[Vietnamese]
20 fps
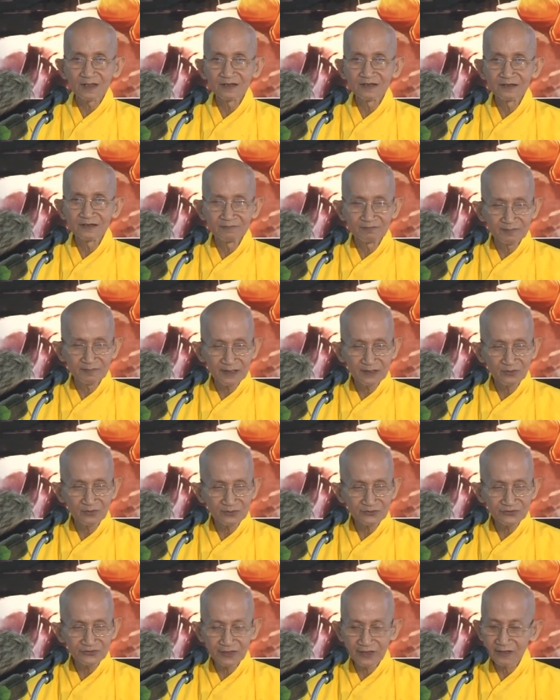thì mấy
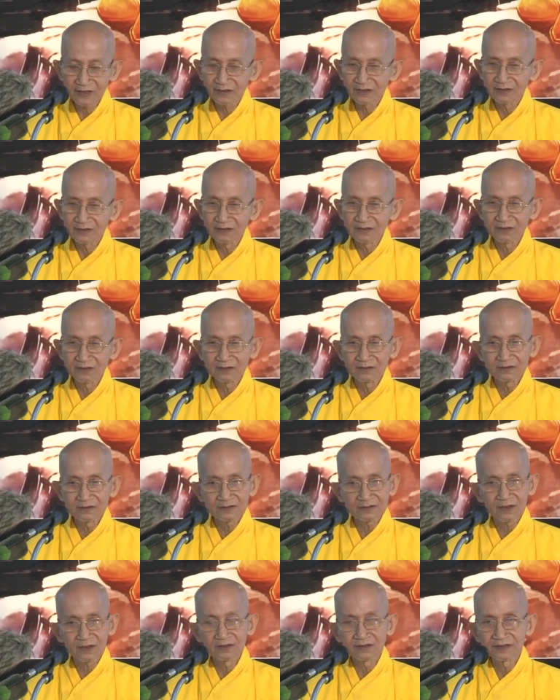con sẽ
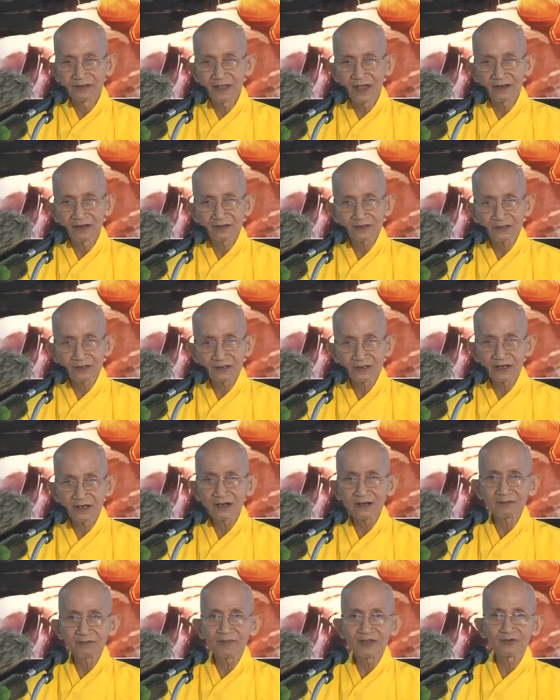thời gian rất
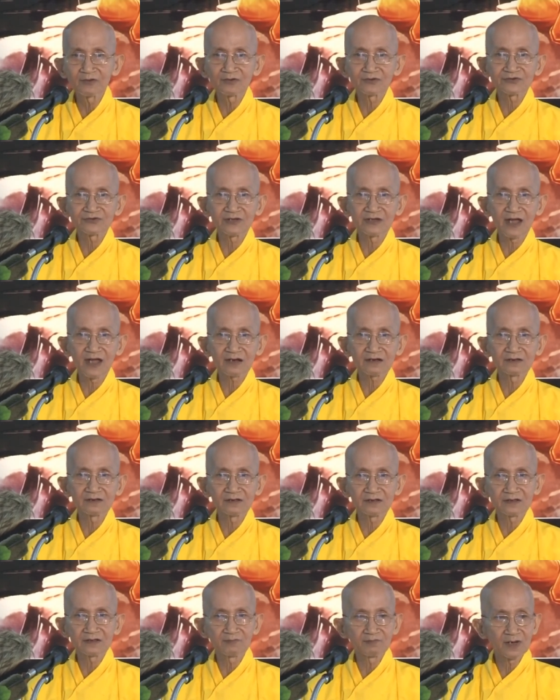ngắn mấy con sẽ
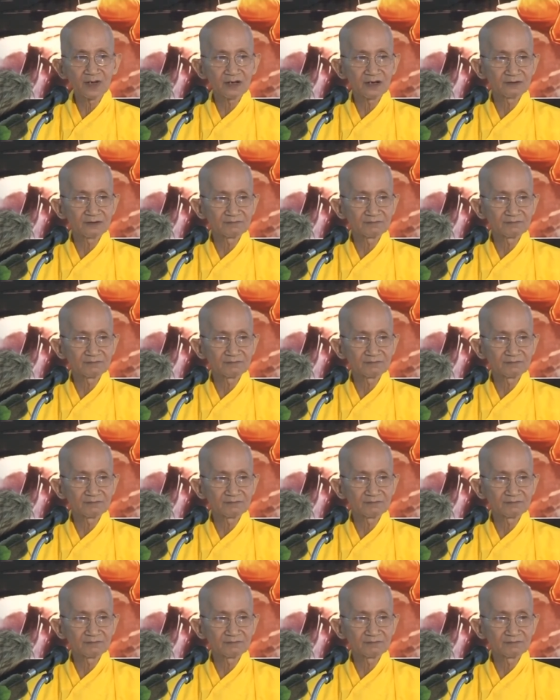đạt được tâm